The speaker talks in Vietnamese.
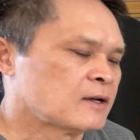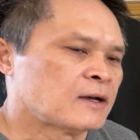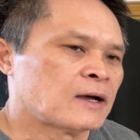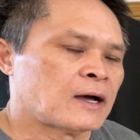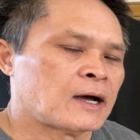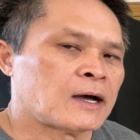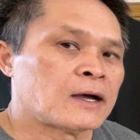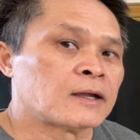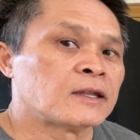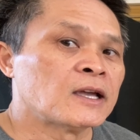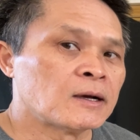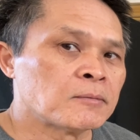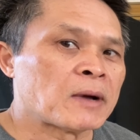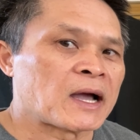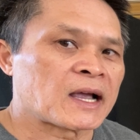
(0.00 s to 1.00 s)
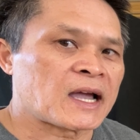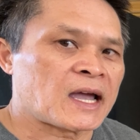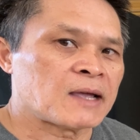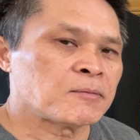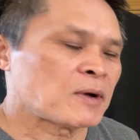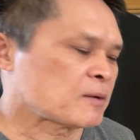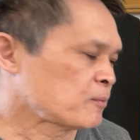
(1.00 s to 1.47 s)
à, nhưng mà
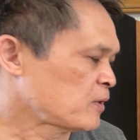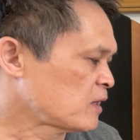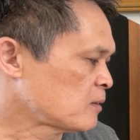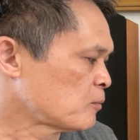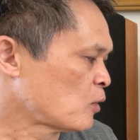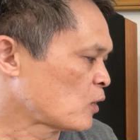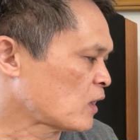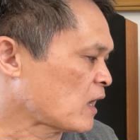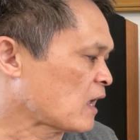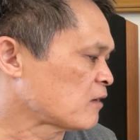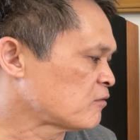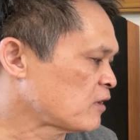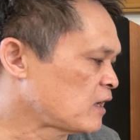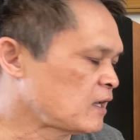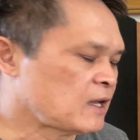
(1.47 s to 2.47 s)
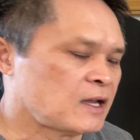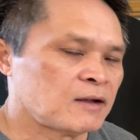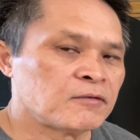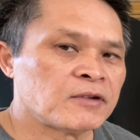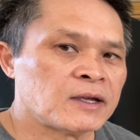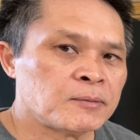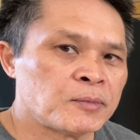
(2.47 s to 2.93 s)
cái mà Peter mua cái này vì
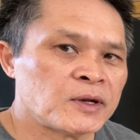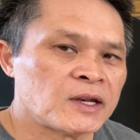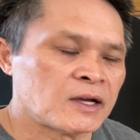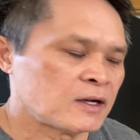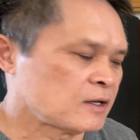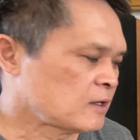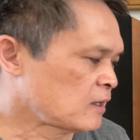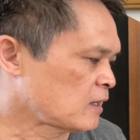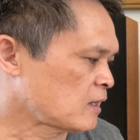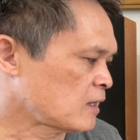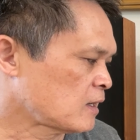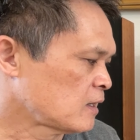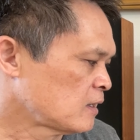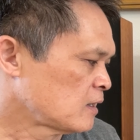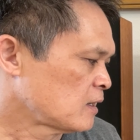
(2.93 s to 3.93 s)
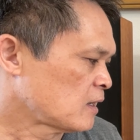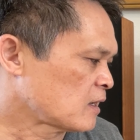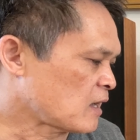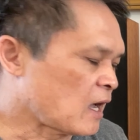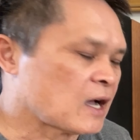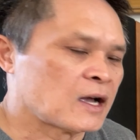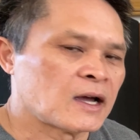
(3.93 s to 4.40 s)
vì Peter à,
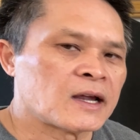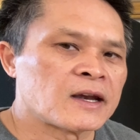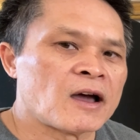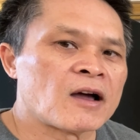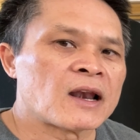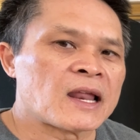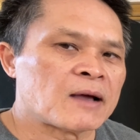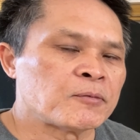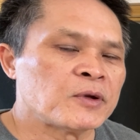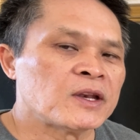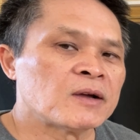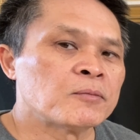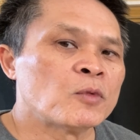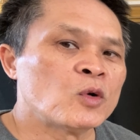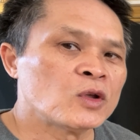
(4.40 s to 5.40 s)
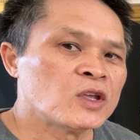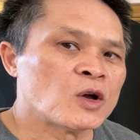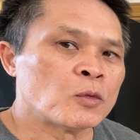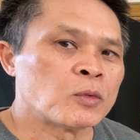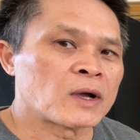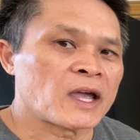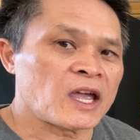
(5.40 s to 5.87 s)
cần đó, đó là Peter muốn
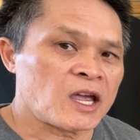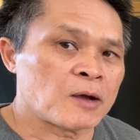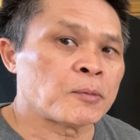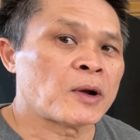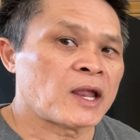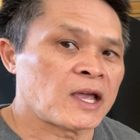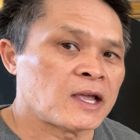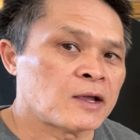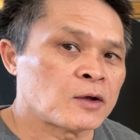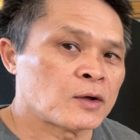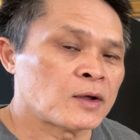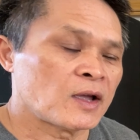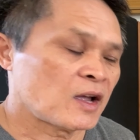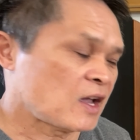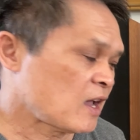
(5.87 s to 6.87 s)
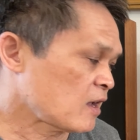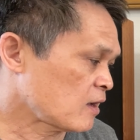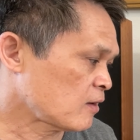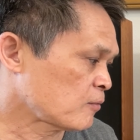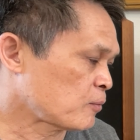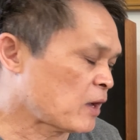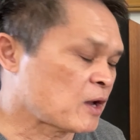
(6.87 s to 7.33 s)
dùng cái AirPlay
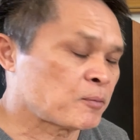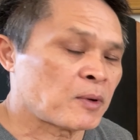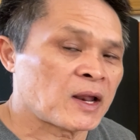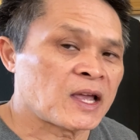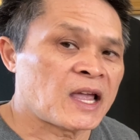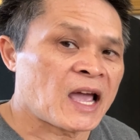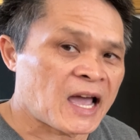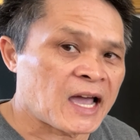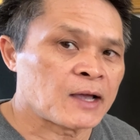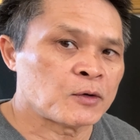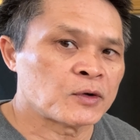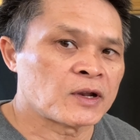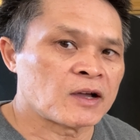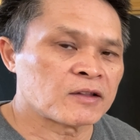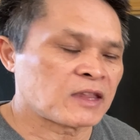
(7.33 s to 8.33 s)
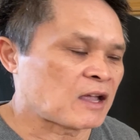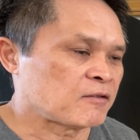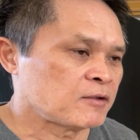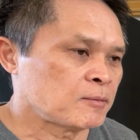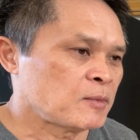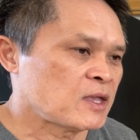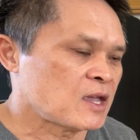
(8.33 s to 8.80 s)
AirPlay hai của nó tại
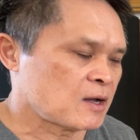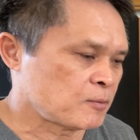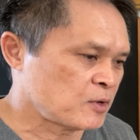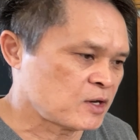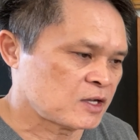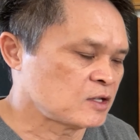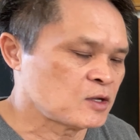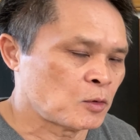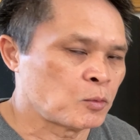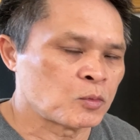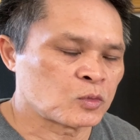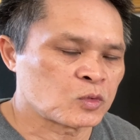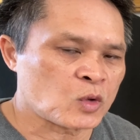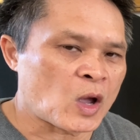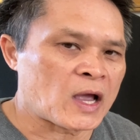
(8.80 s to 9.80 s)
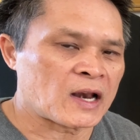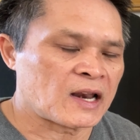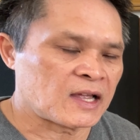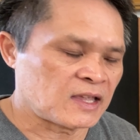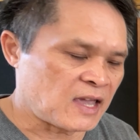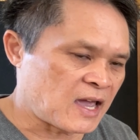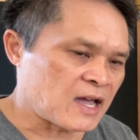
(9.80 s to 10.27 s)
vì bây giờ Peter dùng toàn
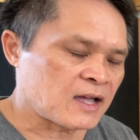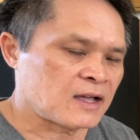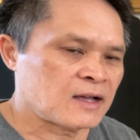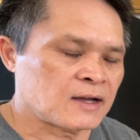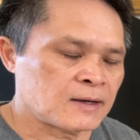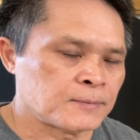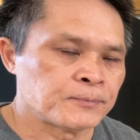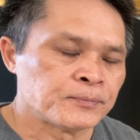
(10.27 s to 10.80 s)
là nhạc uh, à,